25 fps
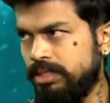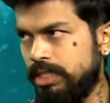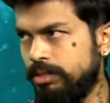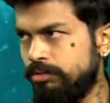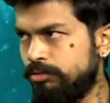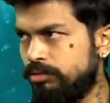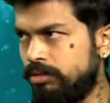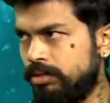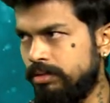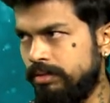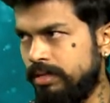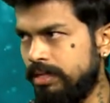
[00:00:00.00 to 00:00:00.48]

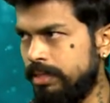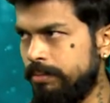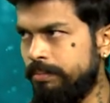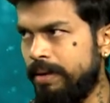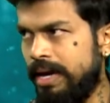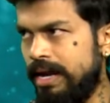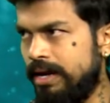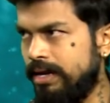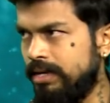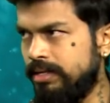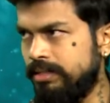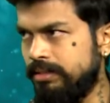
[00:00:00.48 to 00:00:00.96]
చదువుకోవడం అనేది
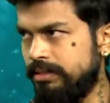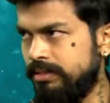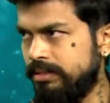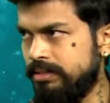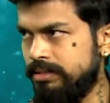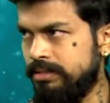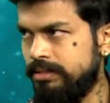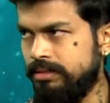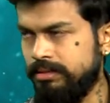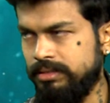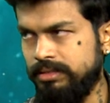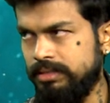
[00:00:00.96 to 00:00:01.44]
ప్యారలల్
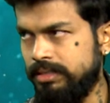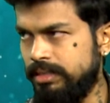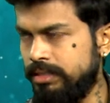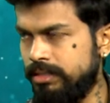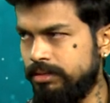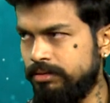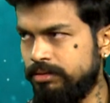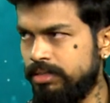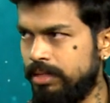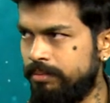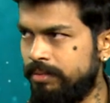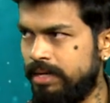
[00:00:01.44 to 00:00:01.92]
ఇంట్రెస్ట్ ఈ
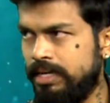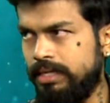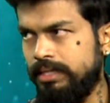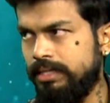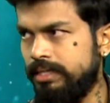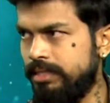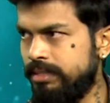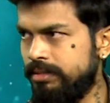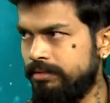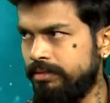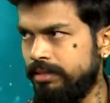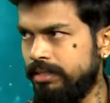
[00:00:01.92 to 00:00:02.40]
రెండు
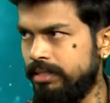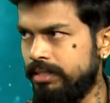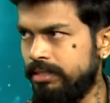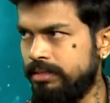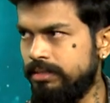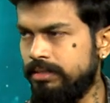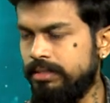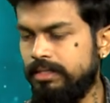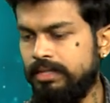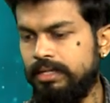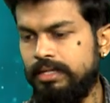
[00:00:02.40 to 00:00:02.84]
సమానంగానే వెళ్ళాయి